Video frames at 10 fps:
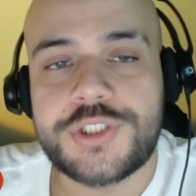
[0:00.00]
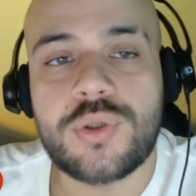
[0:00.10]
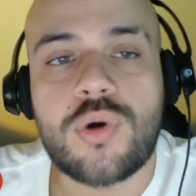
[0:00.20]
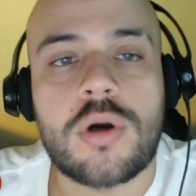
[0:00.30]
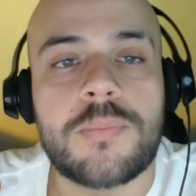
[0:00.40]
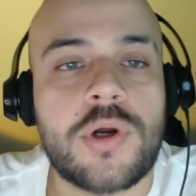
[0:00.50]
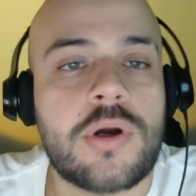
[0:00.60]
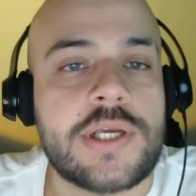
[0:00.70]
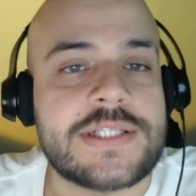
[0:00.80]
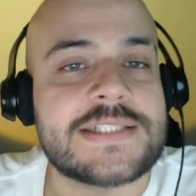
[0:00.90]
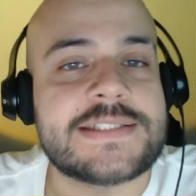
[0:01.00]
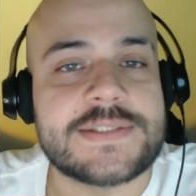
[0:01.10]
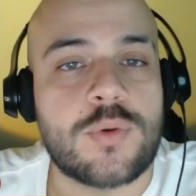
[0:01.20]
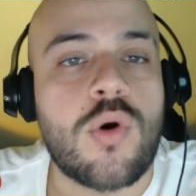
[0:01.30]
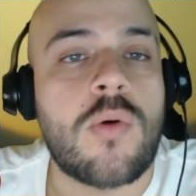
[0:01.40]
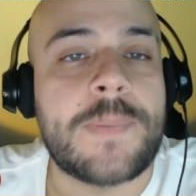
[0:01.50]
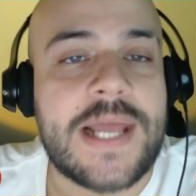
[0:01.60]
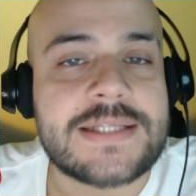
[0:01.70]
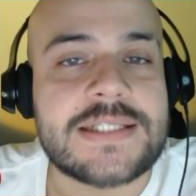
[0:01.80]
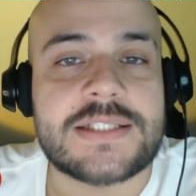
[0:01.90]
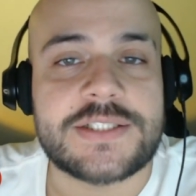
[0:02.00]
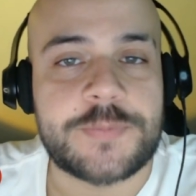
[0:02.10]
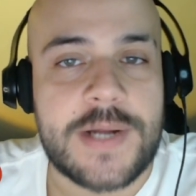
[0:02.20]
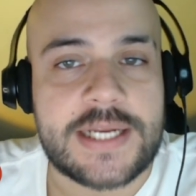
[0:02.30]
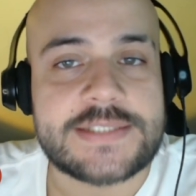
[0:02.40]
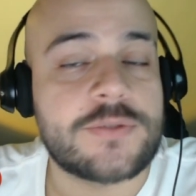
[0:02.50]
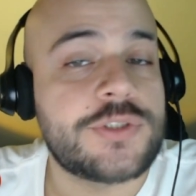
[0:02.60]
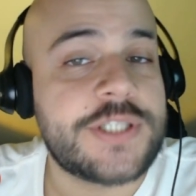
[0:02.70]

Dino cobrou em decisão completa a transparência nos